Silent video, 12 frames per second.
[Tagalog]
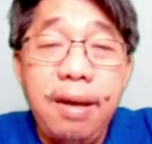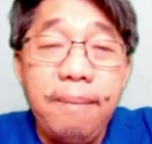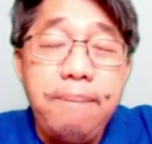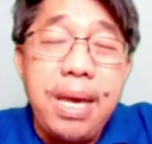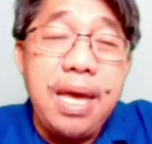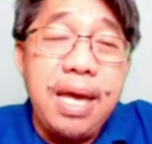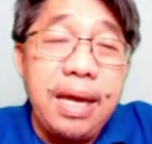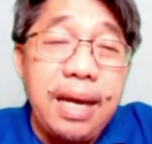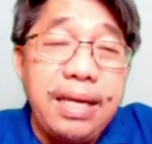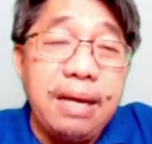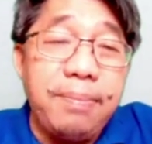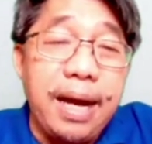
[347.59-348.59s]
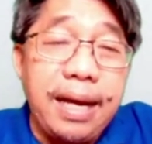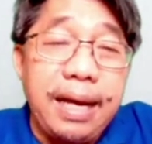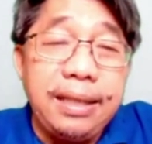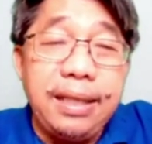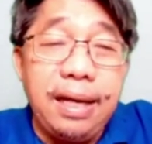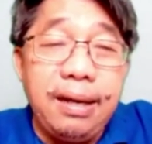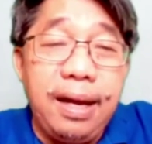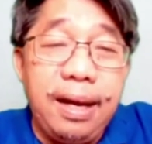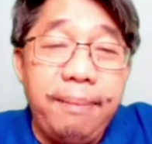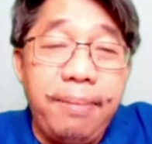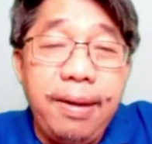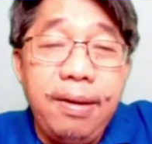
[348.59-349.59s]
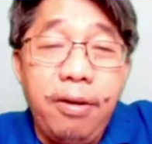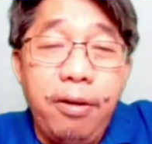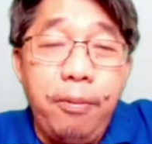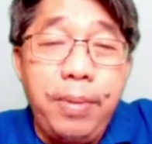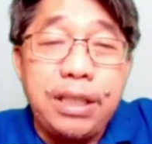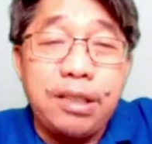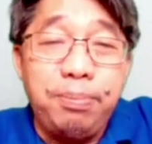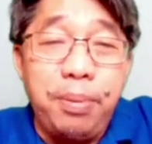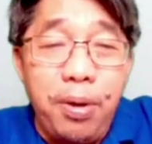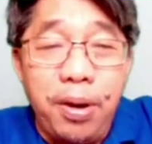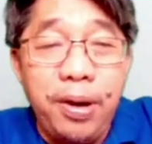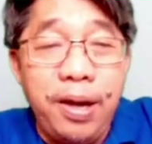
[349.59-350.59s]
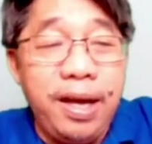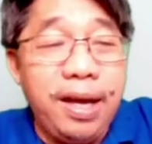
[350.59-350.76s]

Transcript: Bihira yung mga ganyang na obispo.